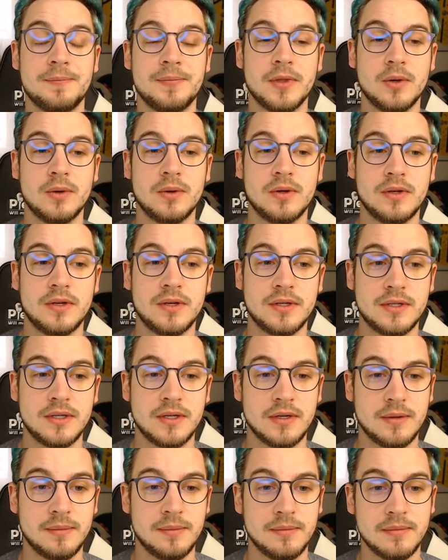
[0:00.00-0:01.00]
Und
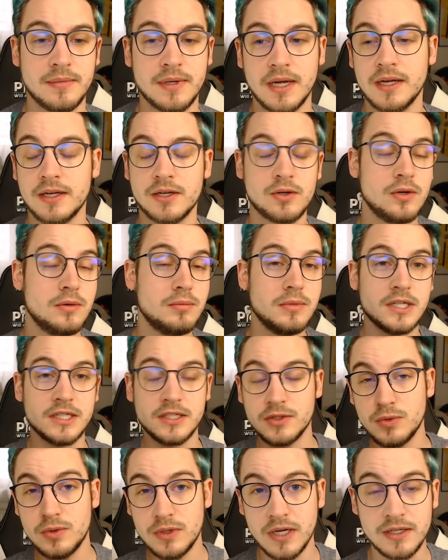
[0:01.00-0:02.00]
ähm, ja, ich könnte mir
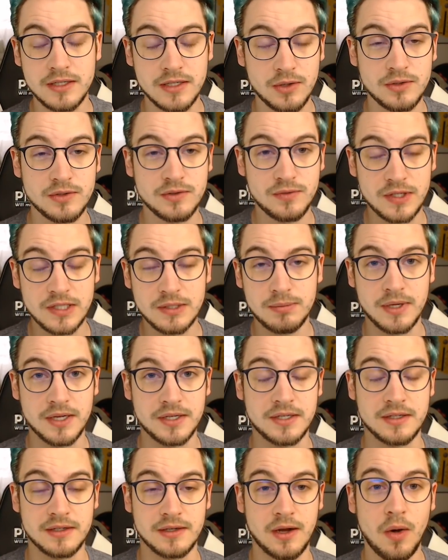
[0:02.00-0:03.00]
jetzt 100.000
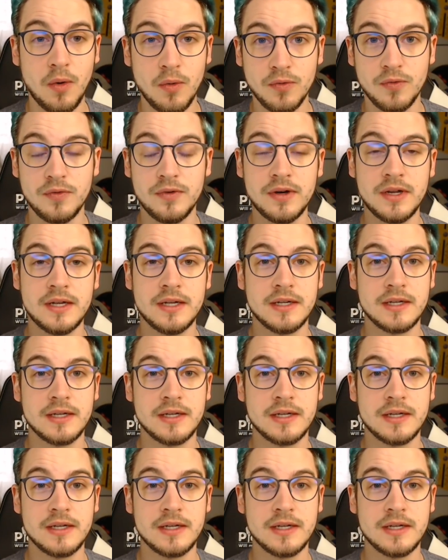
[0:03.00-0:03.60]
Festplatten kaufen.